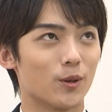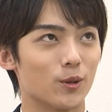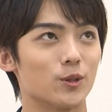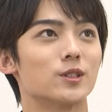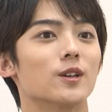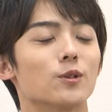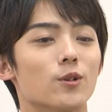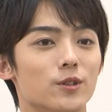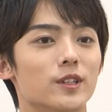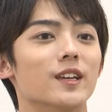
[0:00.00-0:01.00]
今年は
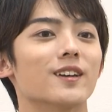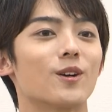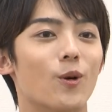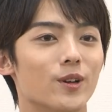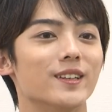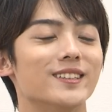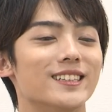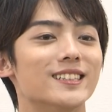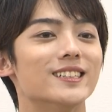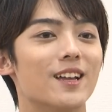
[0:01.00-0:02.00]
特に濃い
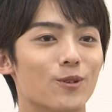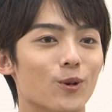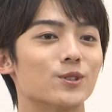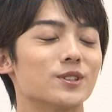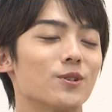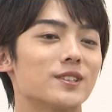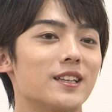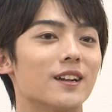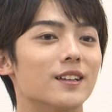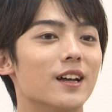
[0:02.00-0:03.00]
1年を過ご
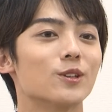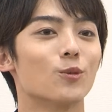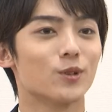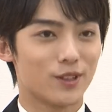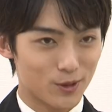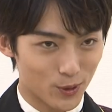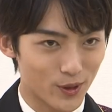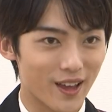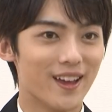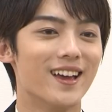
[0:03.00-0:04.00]
せたらなと思ってる
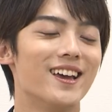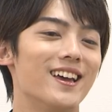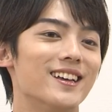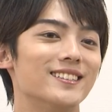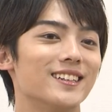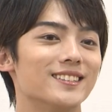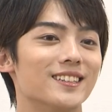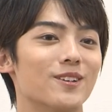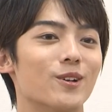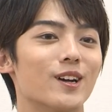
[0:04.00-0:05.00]
ので、えー、ぜひ
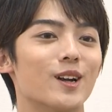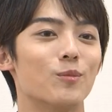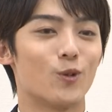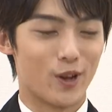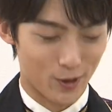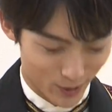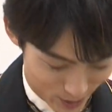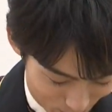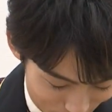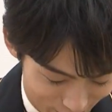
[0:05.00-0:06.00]
ぜひこれからも応援よろ
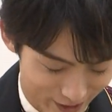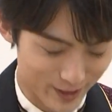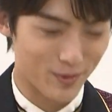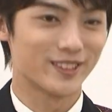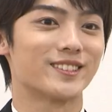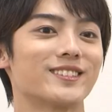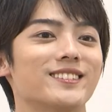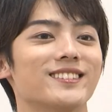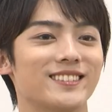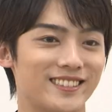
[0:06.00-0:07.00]
しくお願いいたします。